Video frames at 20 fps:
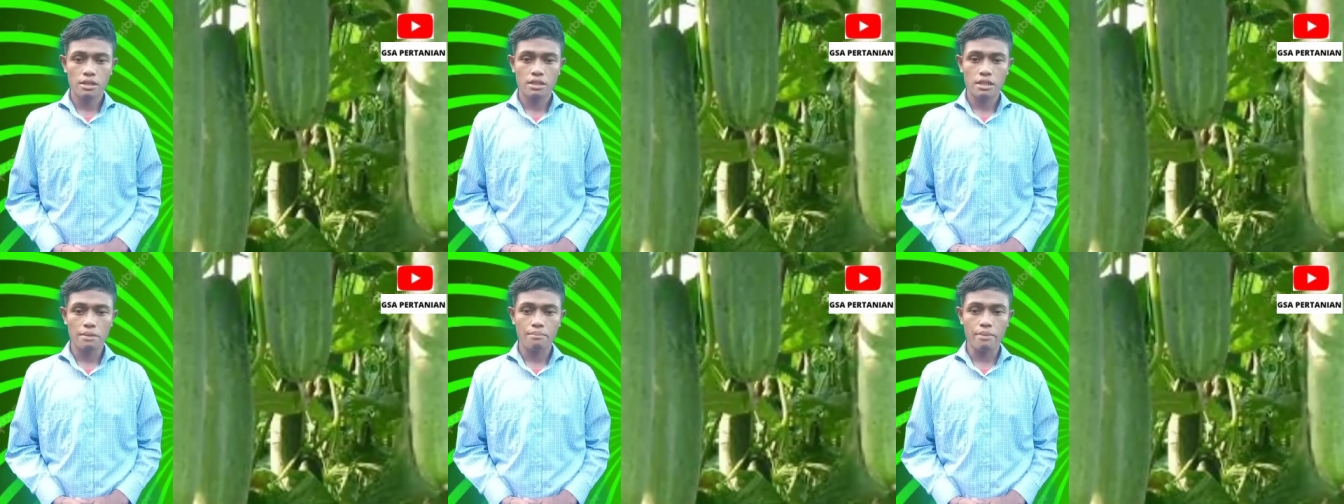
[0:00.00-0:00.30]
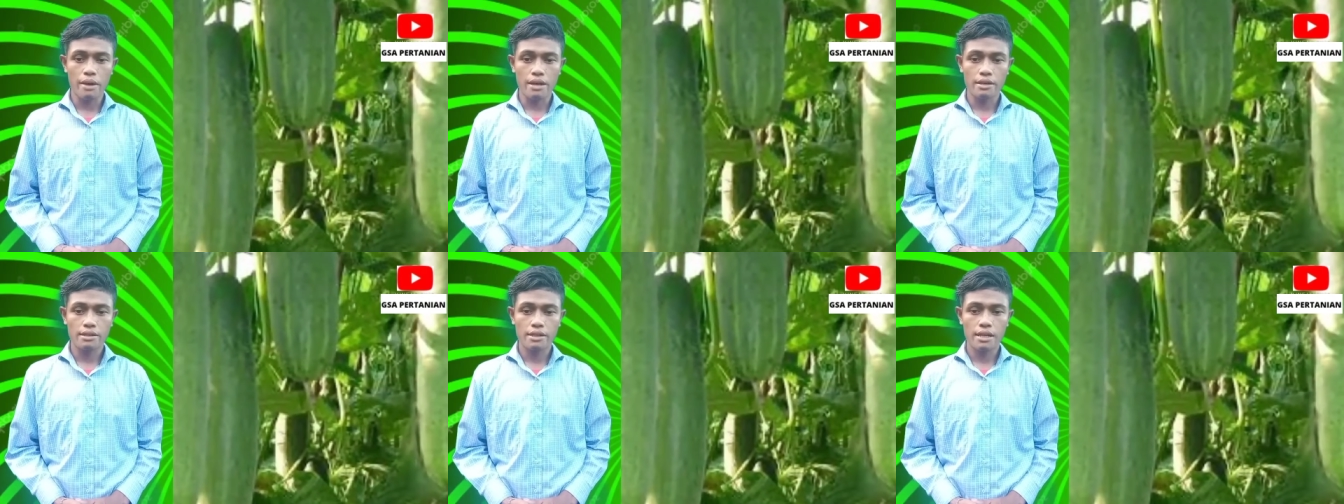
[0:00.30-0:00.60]

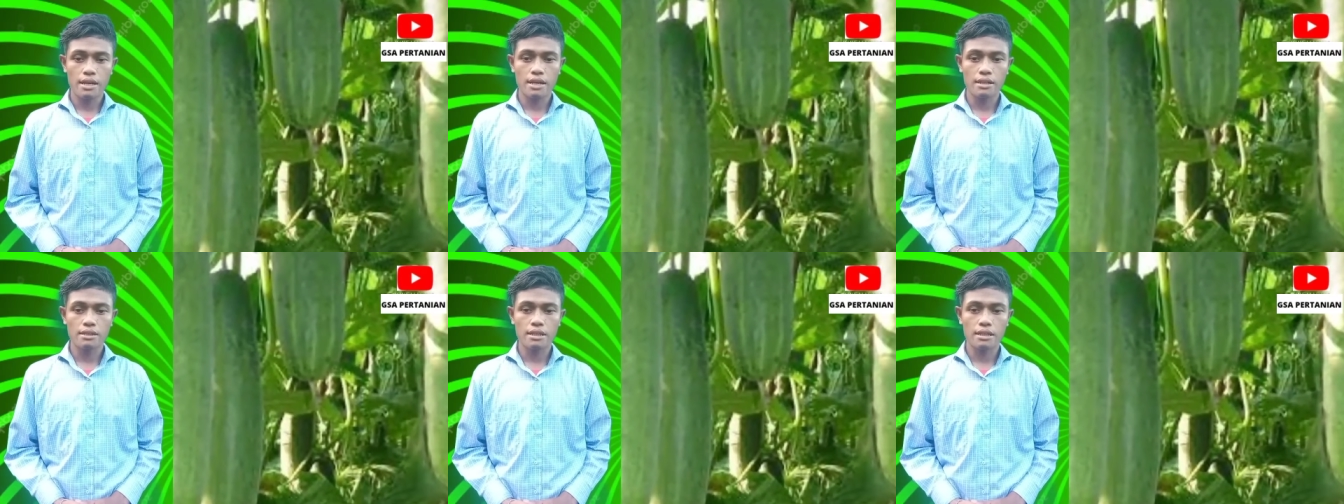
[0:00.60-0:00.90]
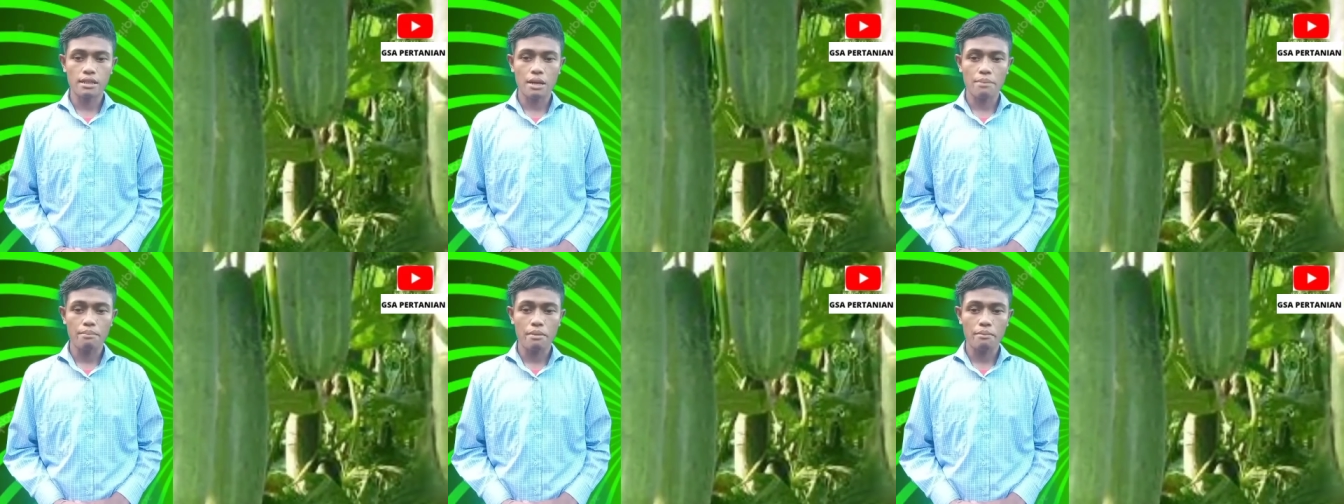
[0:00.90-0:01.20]
sebaiknya
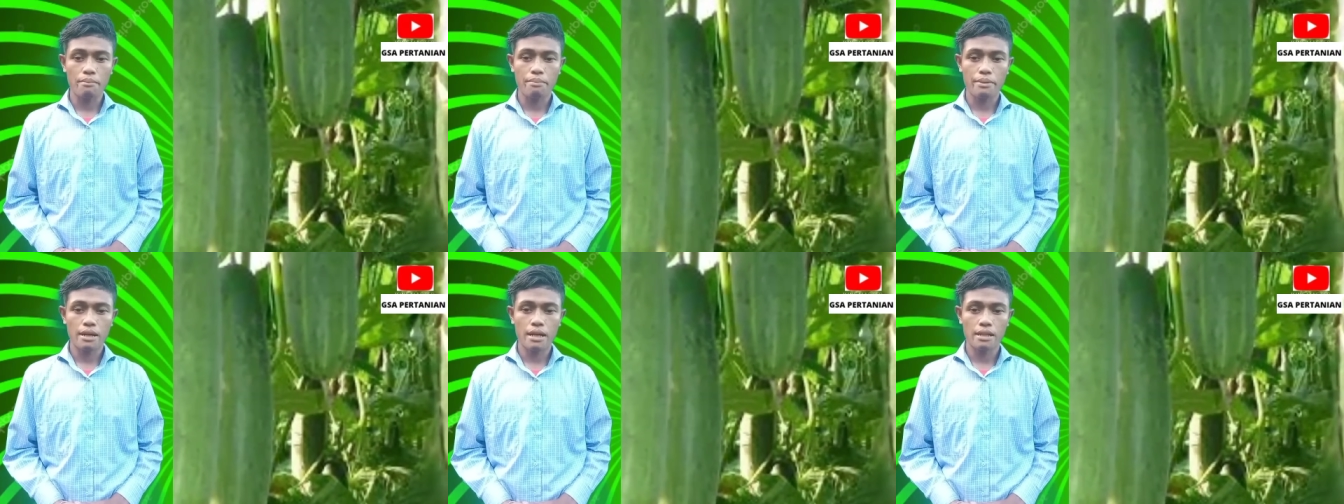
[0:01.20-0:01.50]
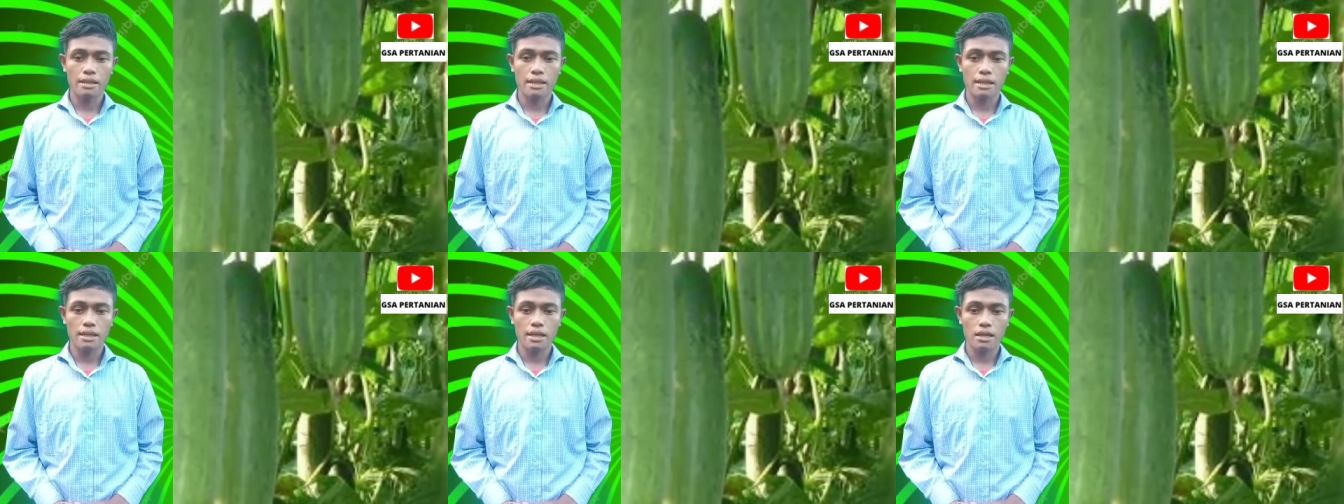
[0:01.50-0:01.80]
tetap
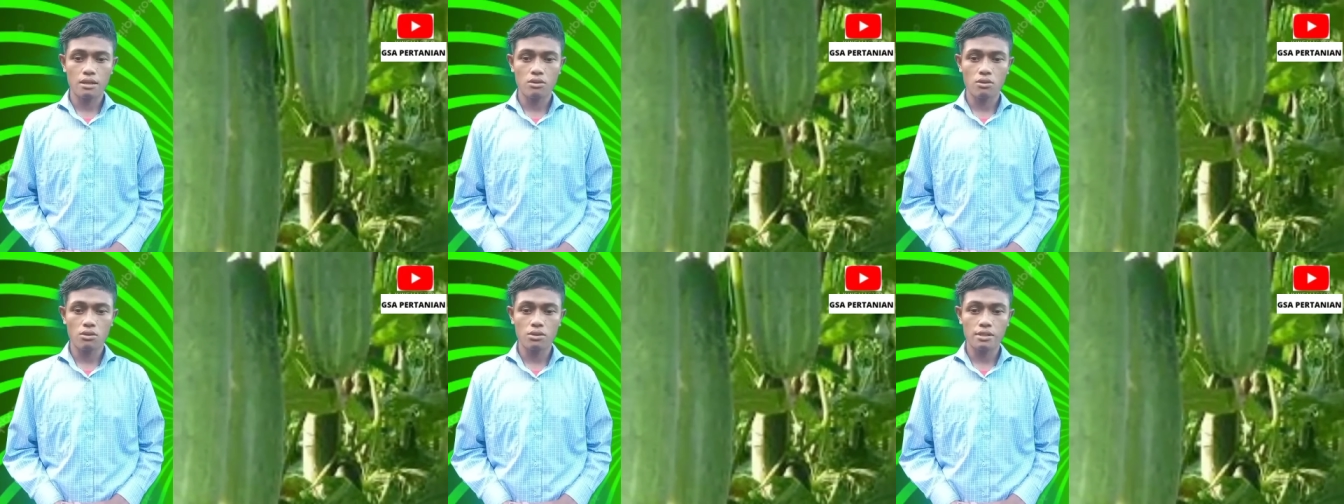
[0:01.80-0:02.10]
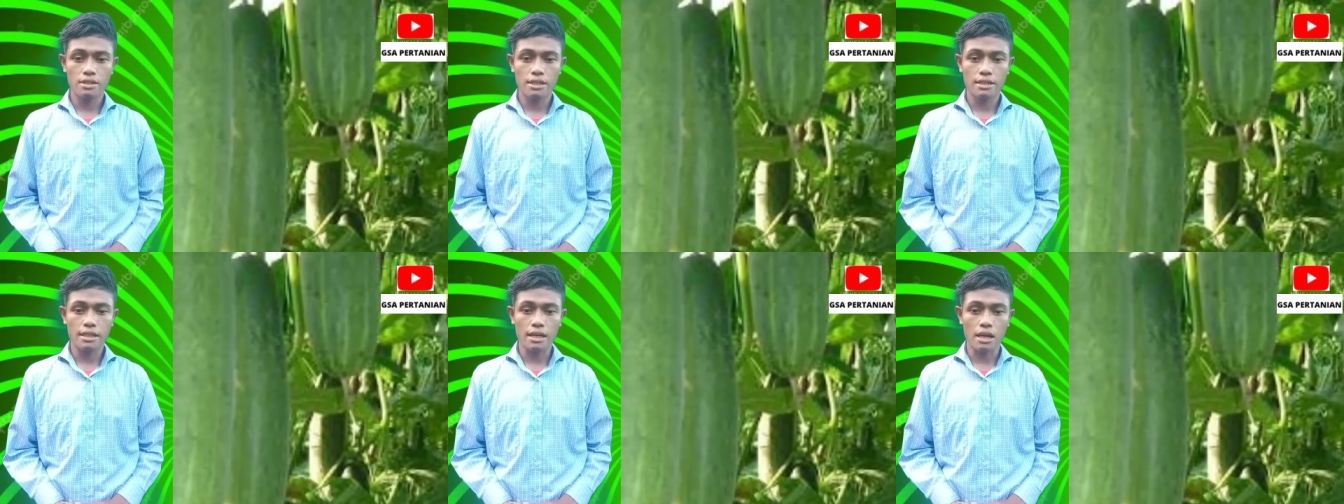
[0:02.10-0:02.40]
memperhatikan
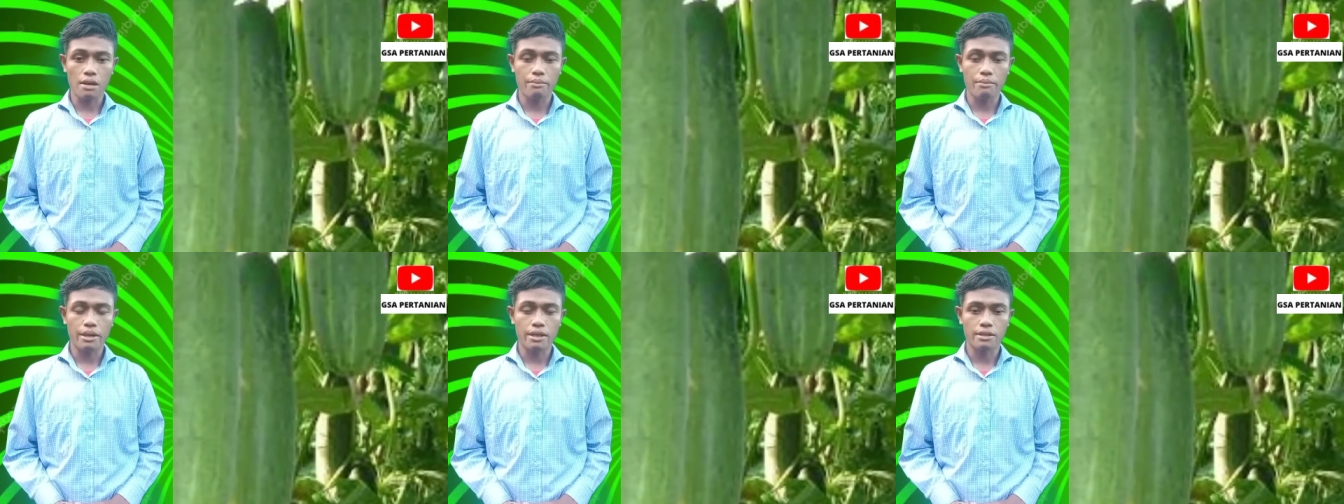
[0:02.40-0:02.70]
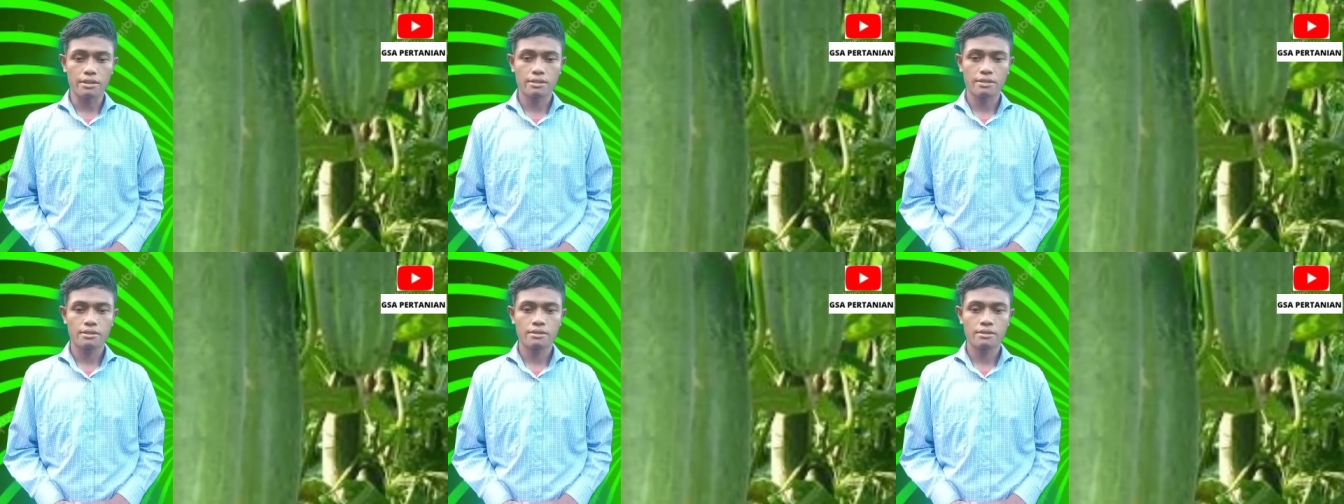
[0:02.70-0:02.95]
kondisi tanaman,